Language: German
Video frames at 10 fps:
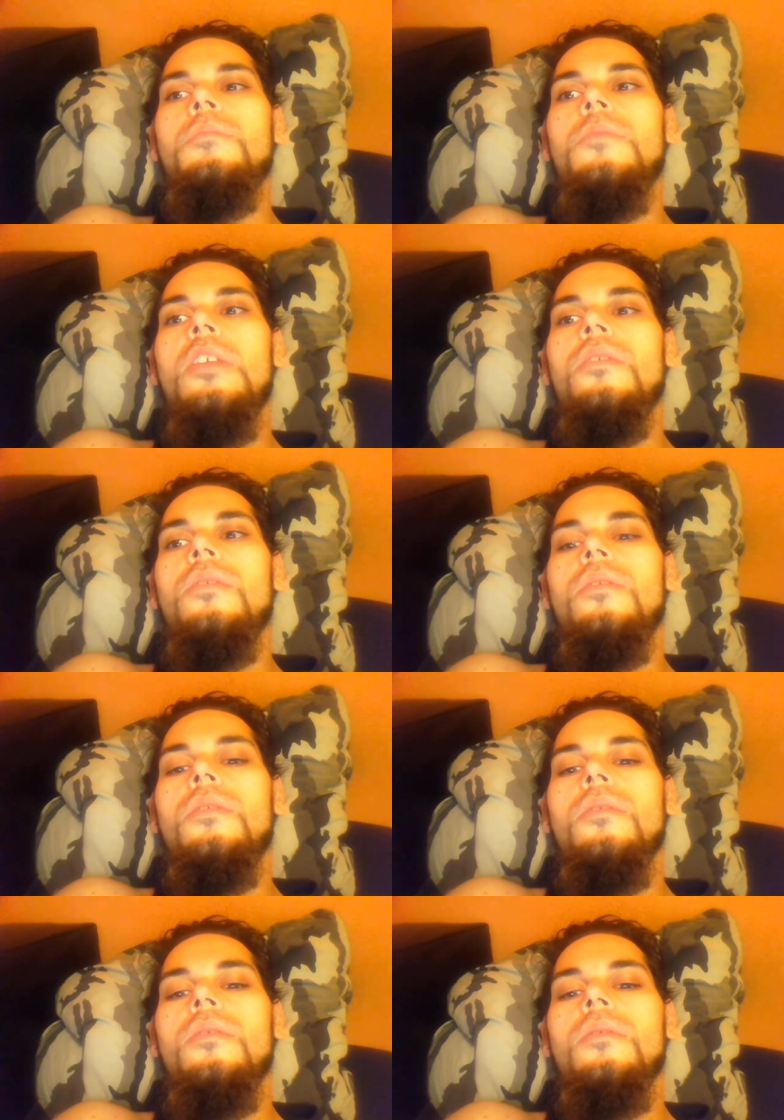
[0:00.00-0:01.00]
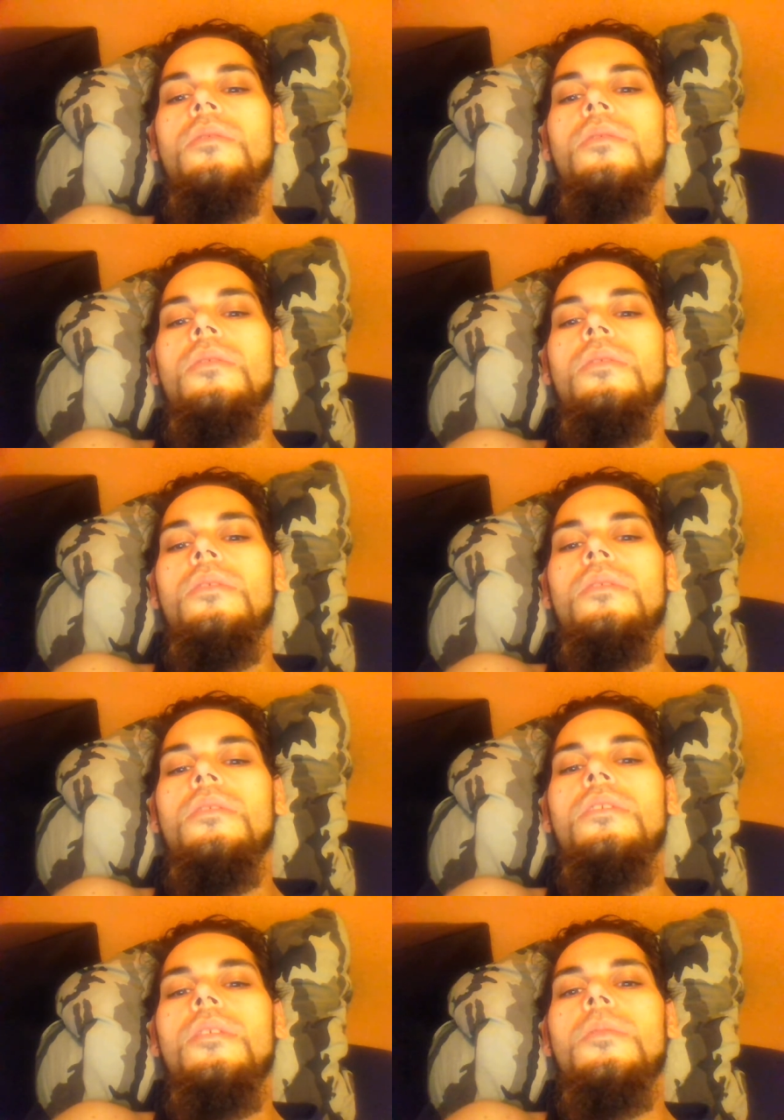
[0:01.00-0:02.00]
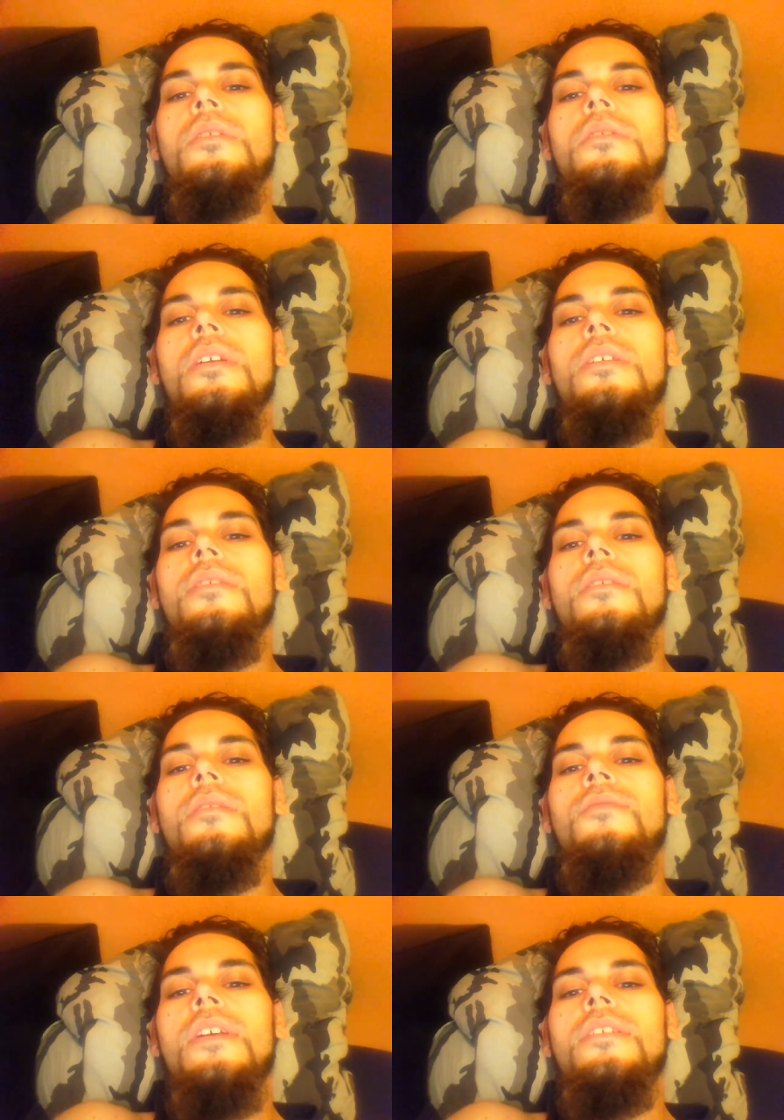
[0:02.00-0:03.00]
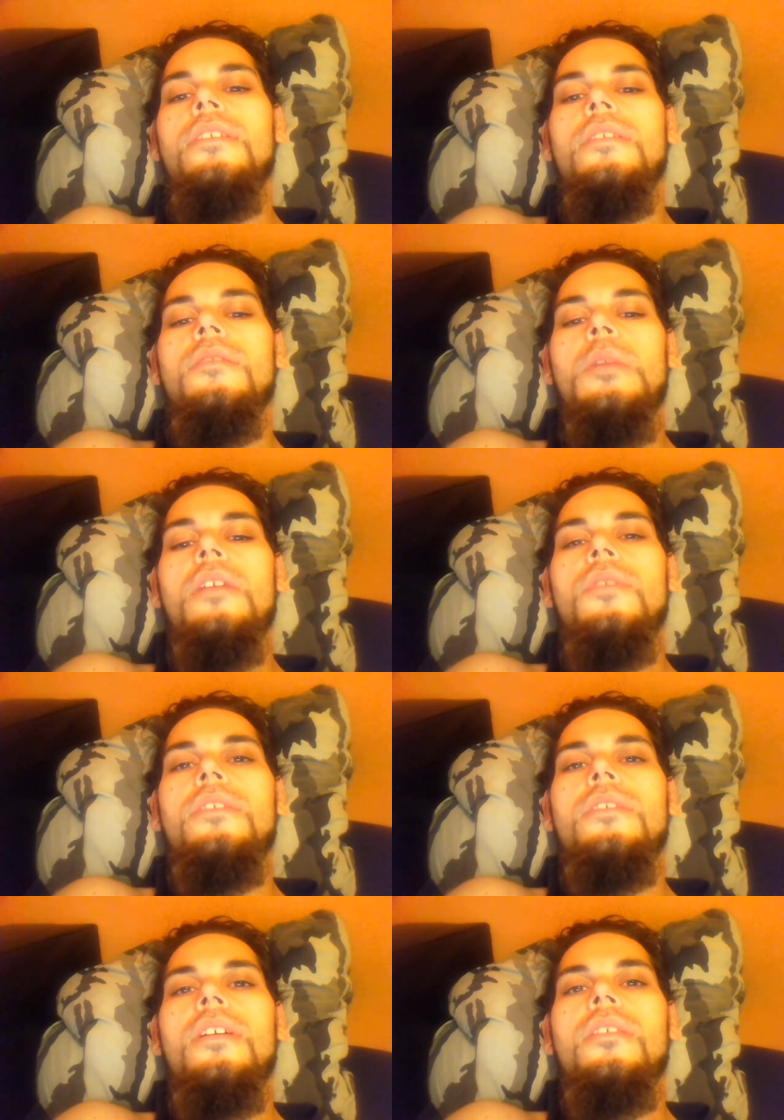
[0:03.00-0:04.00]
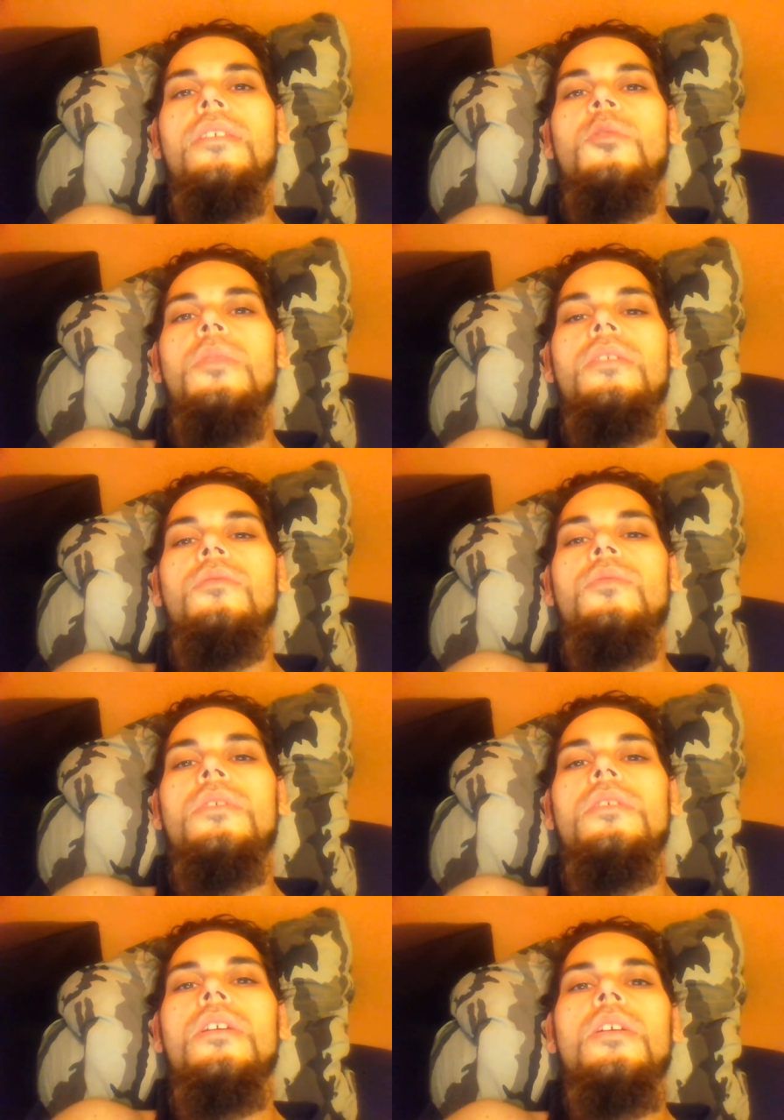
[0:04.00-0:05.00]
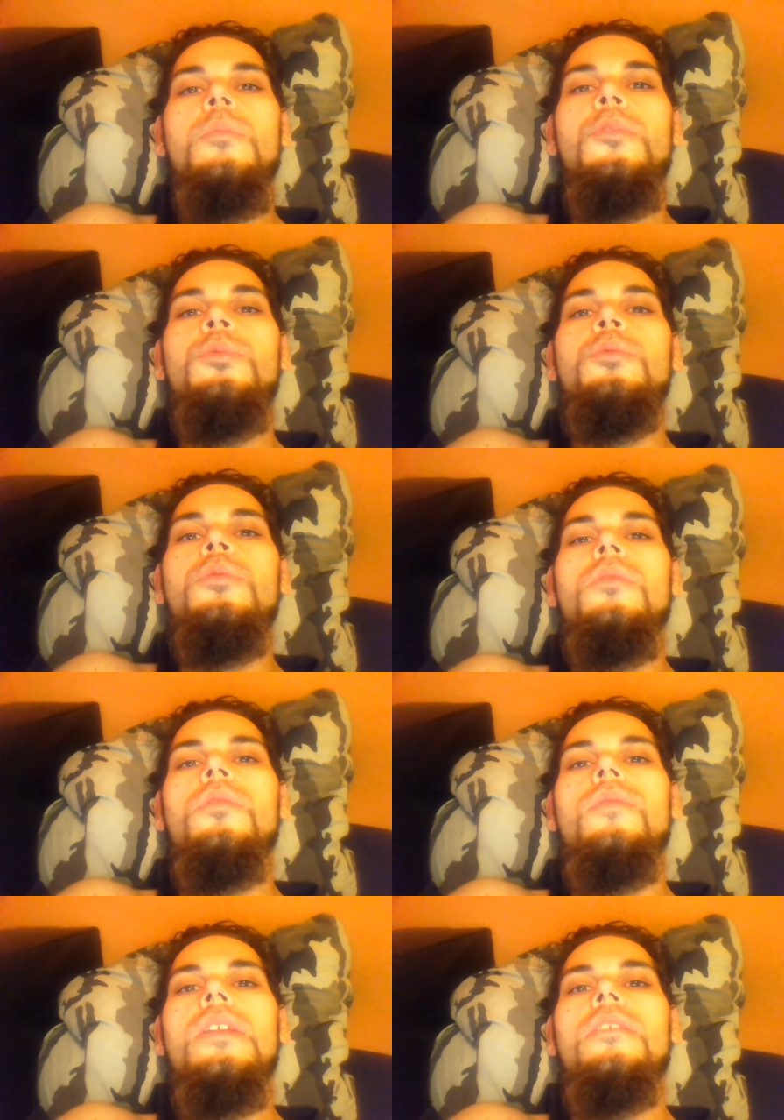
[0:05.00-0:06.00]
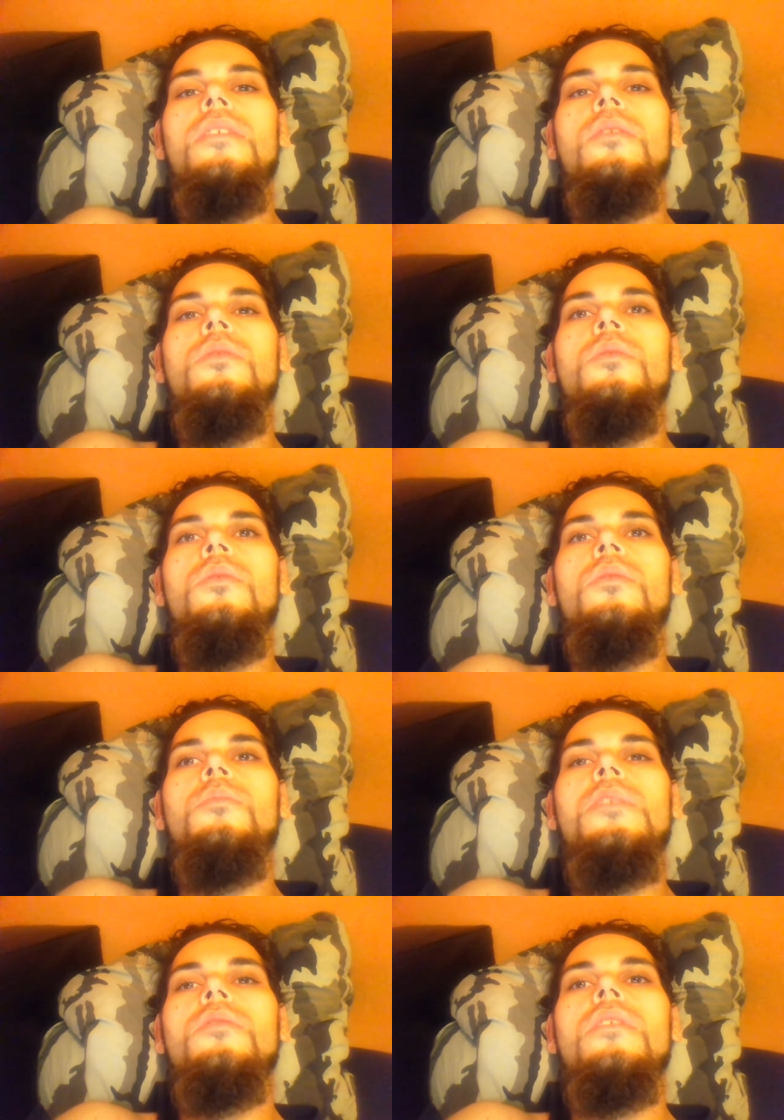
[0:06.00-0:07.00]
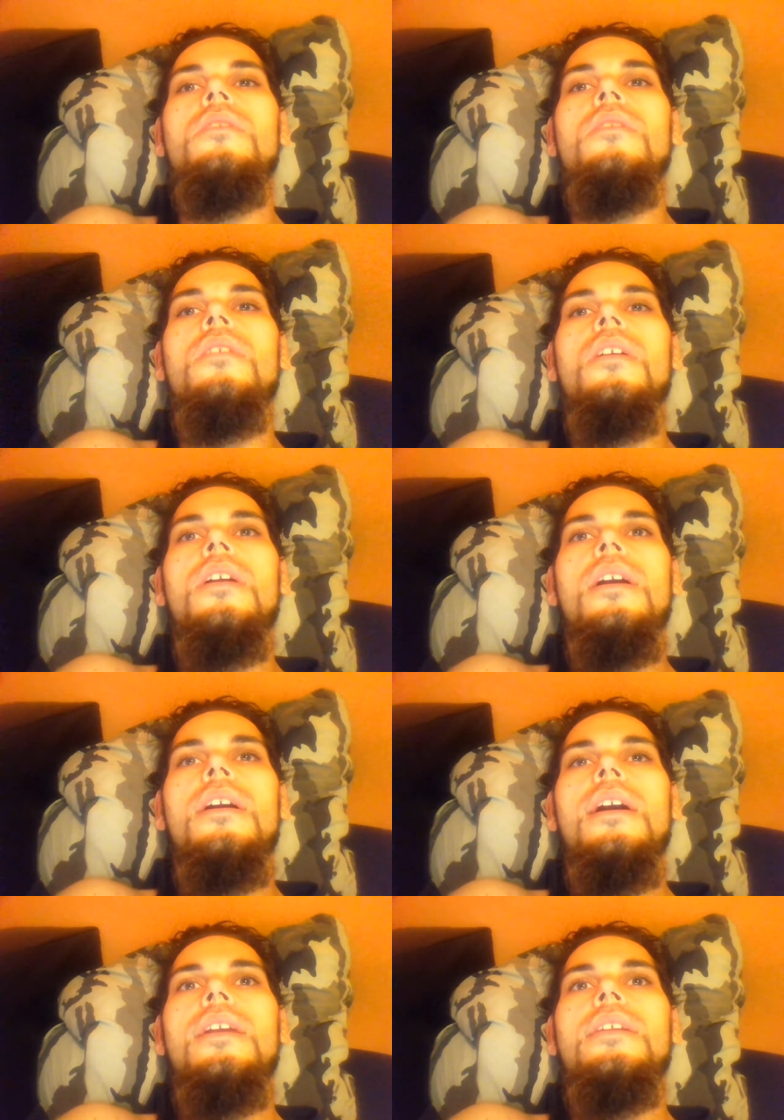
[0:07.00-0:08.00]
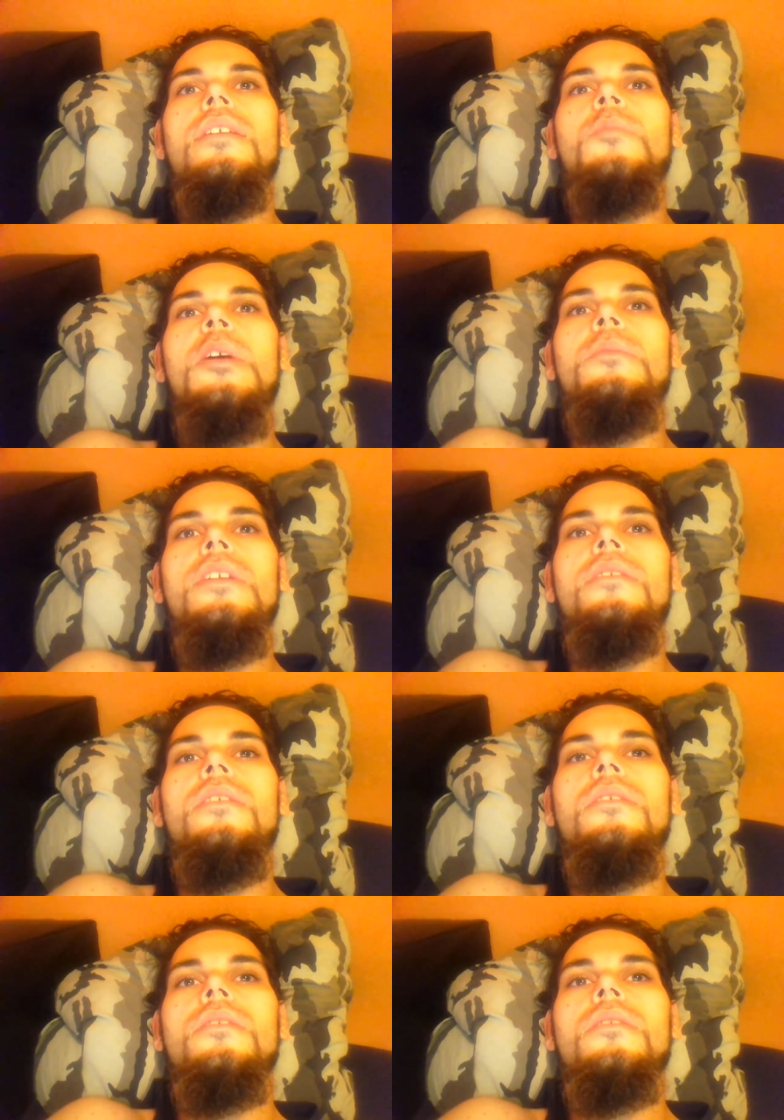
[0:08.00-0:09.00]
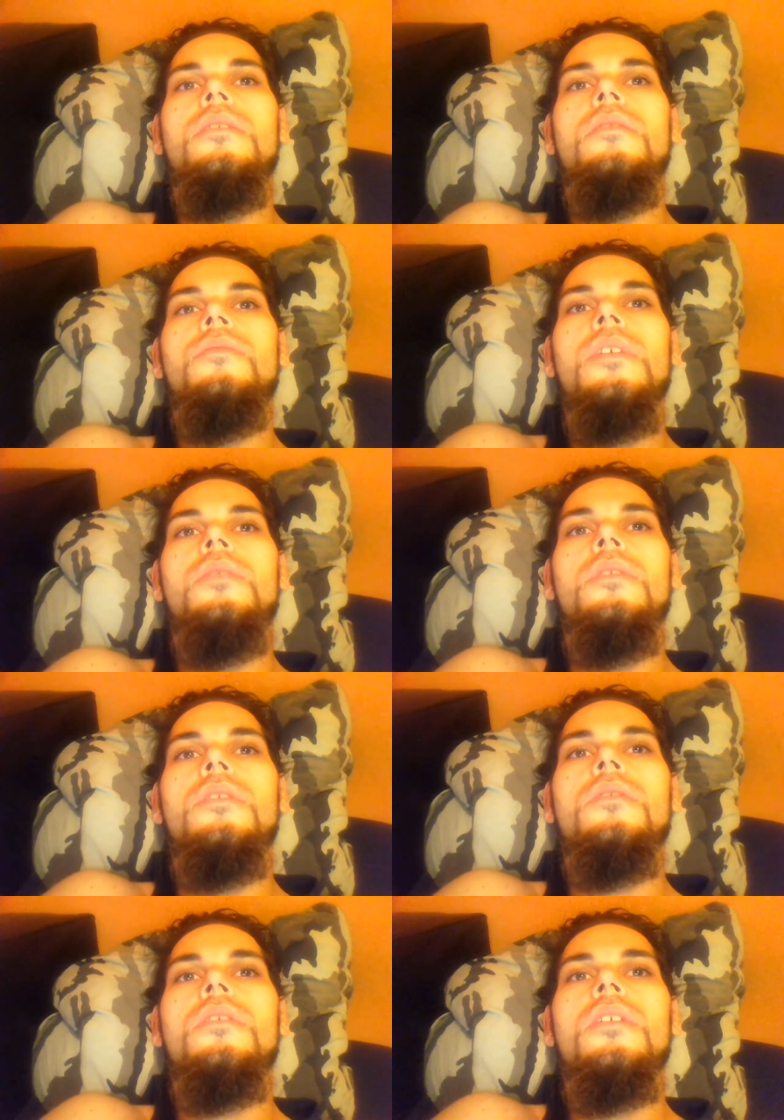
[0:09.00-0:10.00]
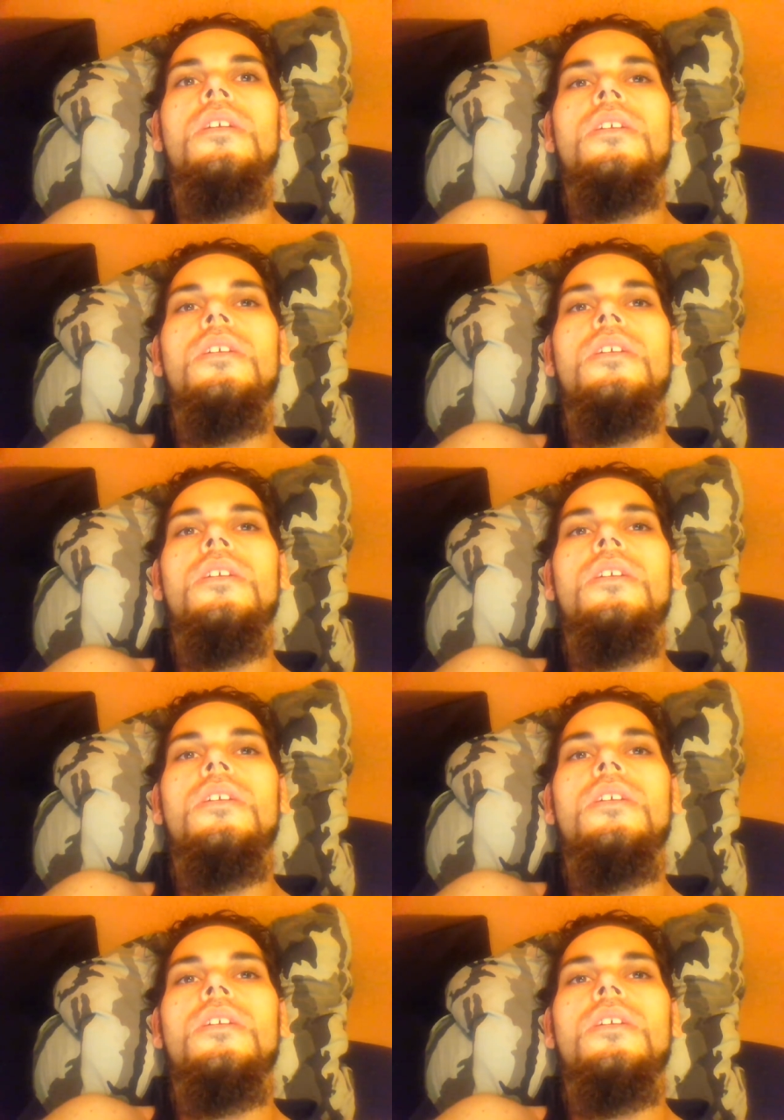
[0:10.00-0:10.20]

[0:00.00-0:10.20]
das ist aber eine ex fast, man kann fast sagen, extreme Belastung für die Psyche, nur so wenig Säfte zu konsumieren und es ist eigentlich in meinem jetzigen vergifteten Zustand auch ähm,